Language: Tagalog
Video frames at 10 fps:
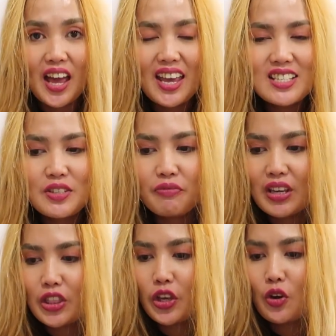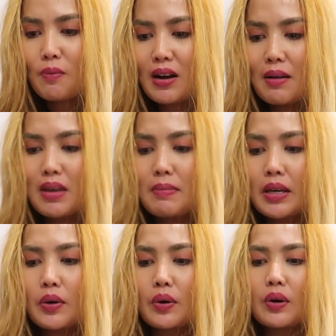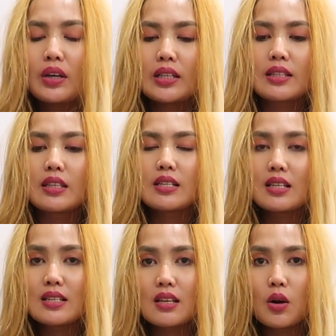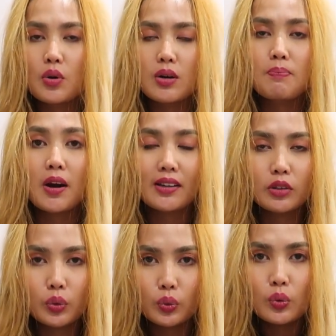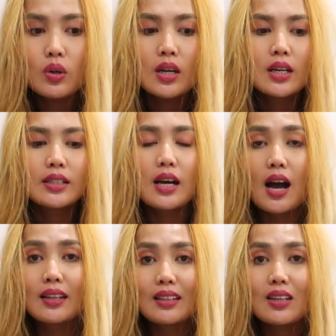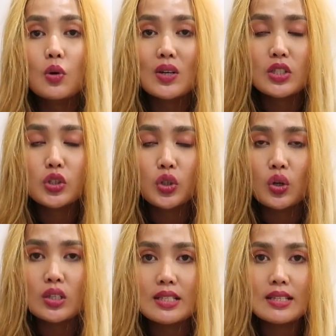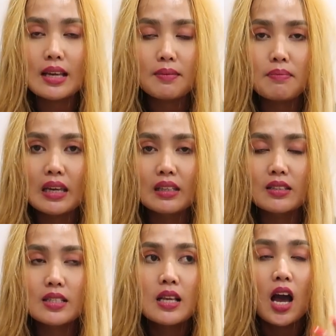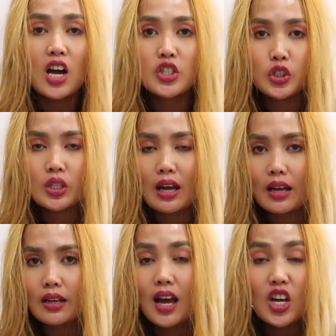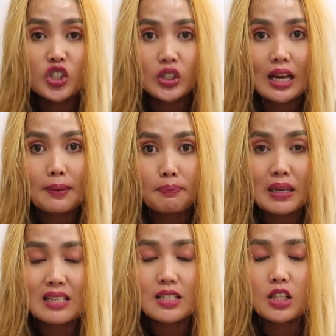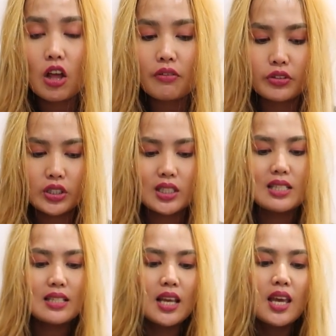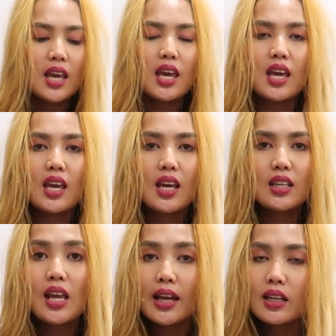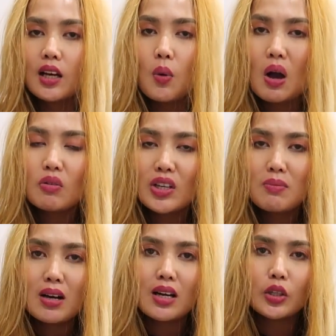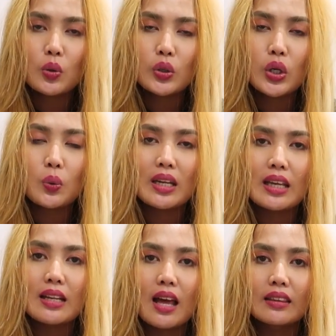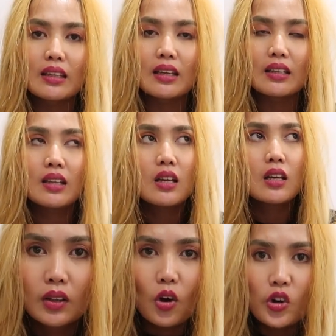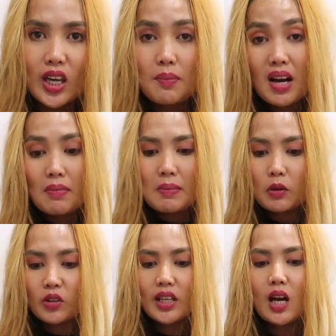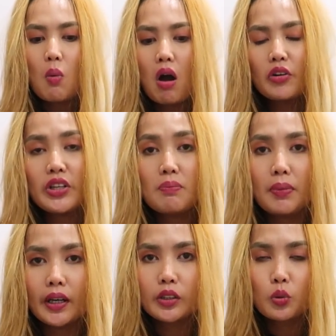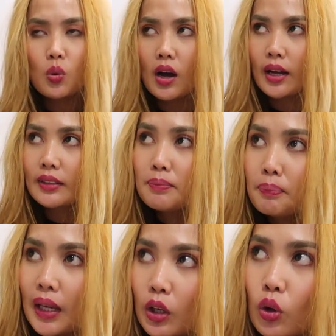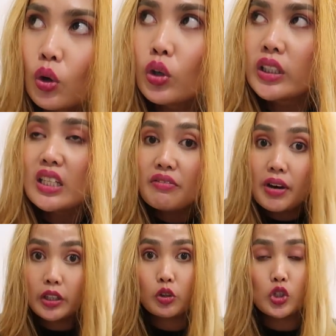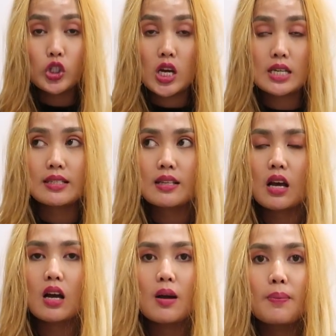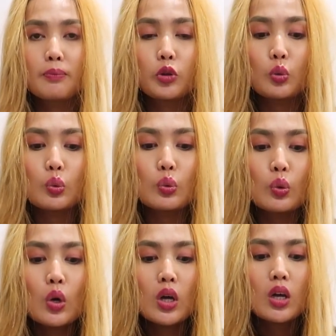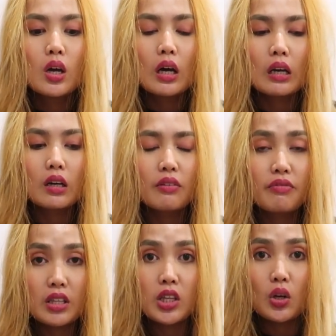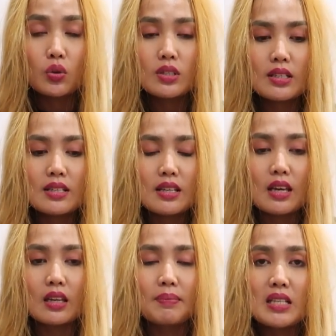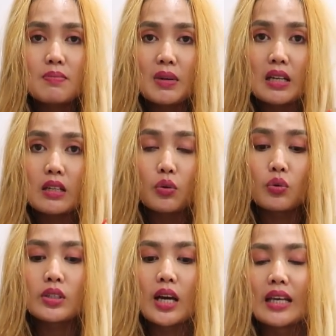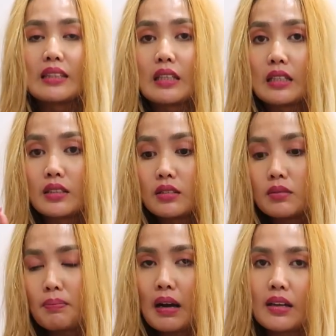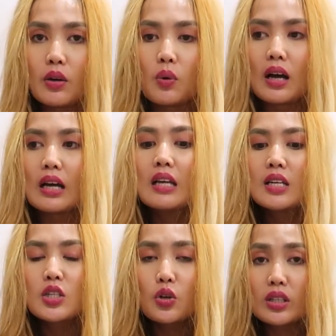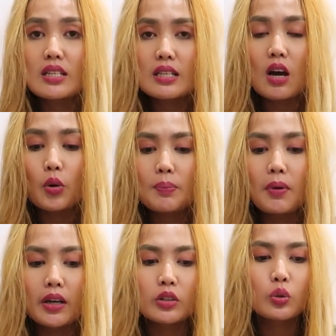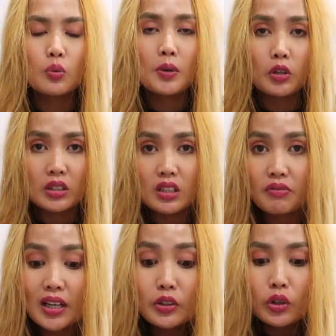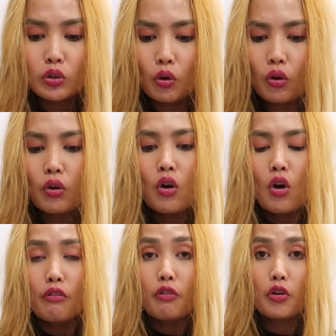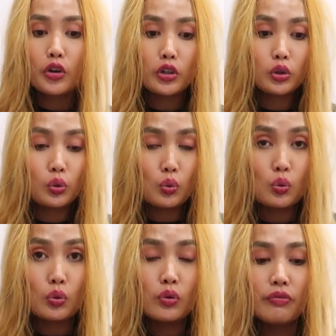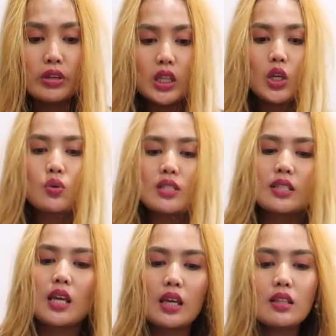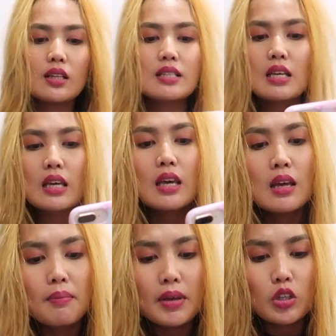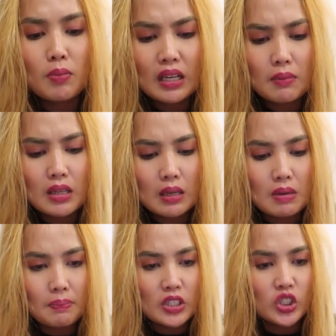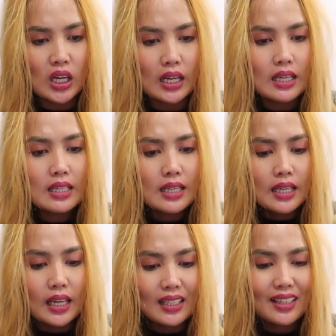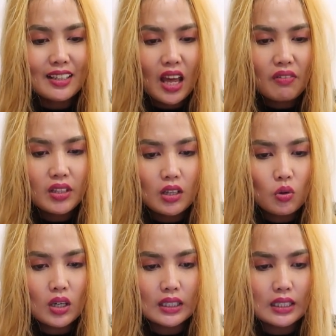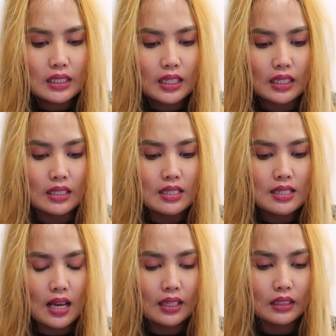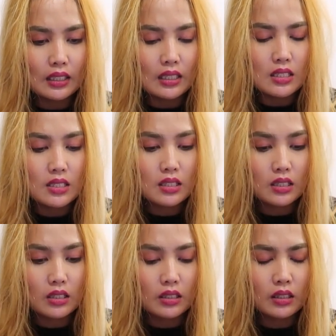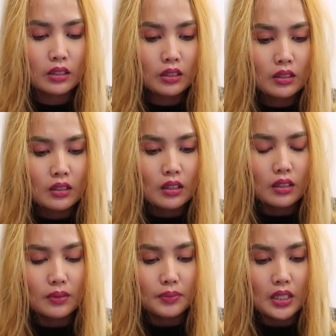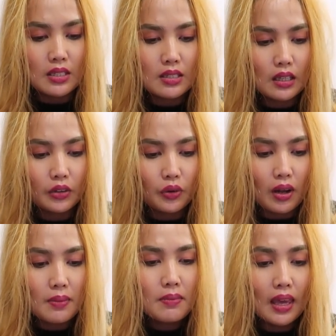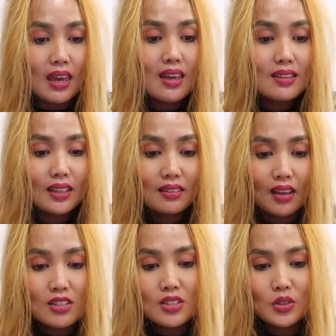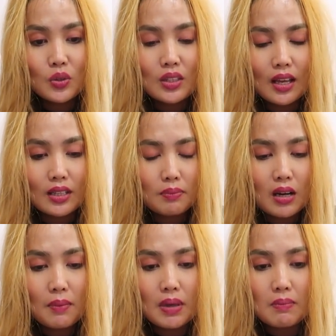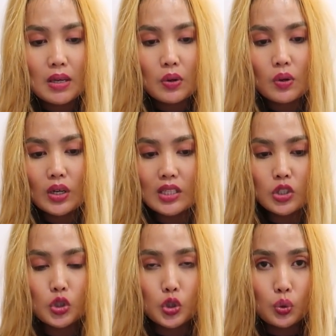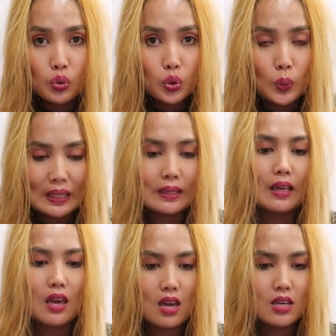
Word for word: Tonight's video mga bebe ko, it, this is our part 2 ng ating question segments, hashtag, hashtag Pinks Lovers. And yeah, nagawa ko na yung mga Q&A natin. Okay mga bebe ko, nagawa ko na yung part 1 pero dinivide ko siya sa 2 uh, videos kasi mas may inuuna and then pangalawa. So, this is our part 2 pero i-divide ko ito for 2 videos din kasi medyo marami-rami pa siya. And nag-live din ako kanina eh sa ating Insta um, Instagram. And the dates tonight, mga bebe ko, it's June 28.